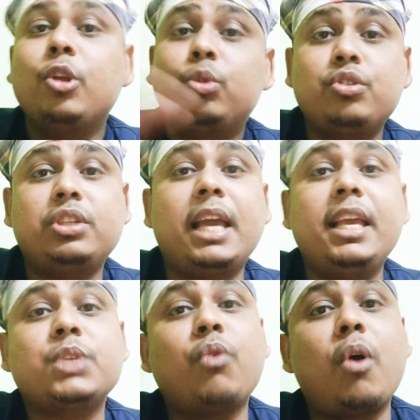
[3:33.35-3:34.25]
तो
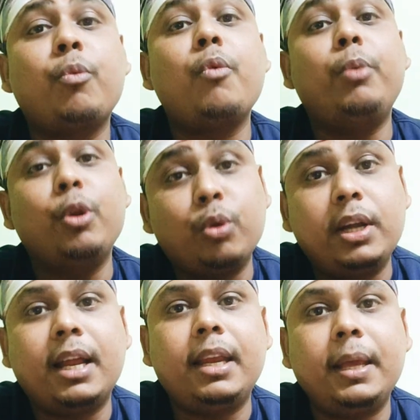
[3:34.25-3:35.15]
जाइए इस फॉर्म को
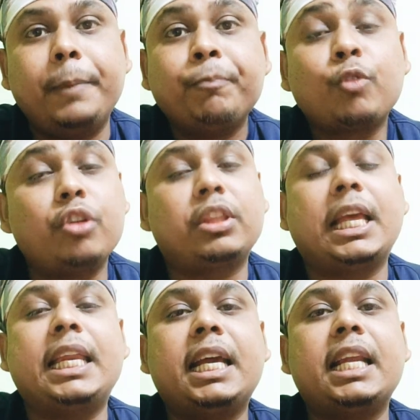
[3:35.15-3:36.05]
बिल्कुल डालिए और
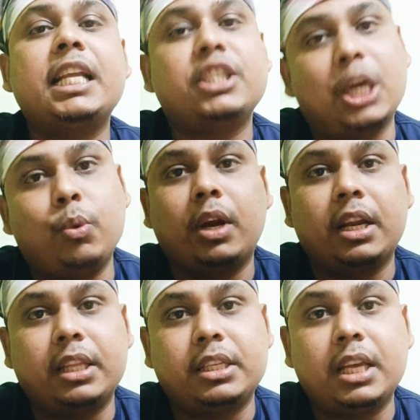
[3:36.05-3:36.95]
तैयारी करना चालू
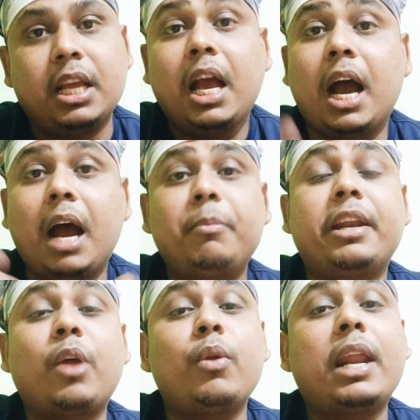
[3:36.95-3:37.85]
कर दीजिए हम
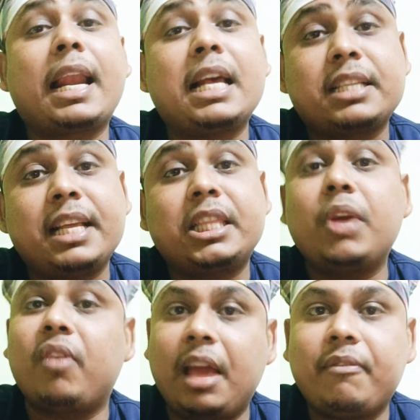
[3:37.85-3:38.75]
रेगुलर क्लास लेते हैं
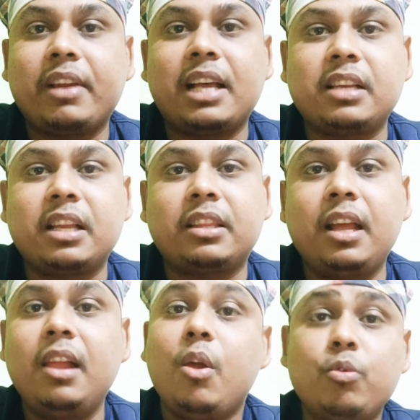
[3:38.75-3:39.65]
और लाइव क्लास लेते
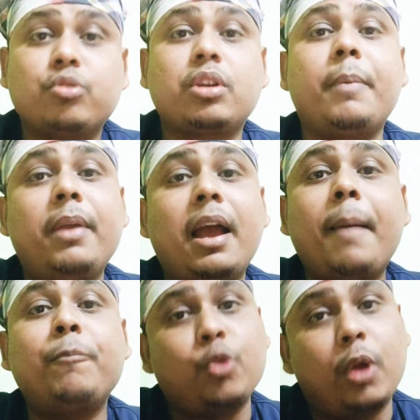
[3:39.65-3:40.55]
हैं उसका भी
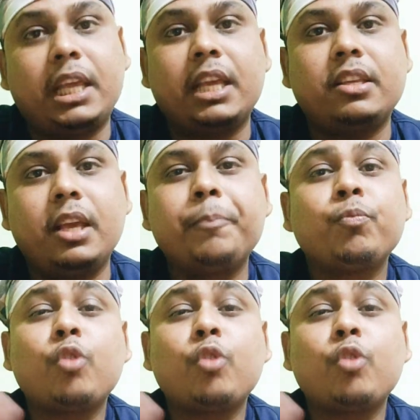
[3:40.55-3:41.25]
आप ज्वाइन कीजिए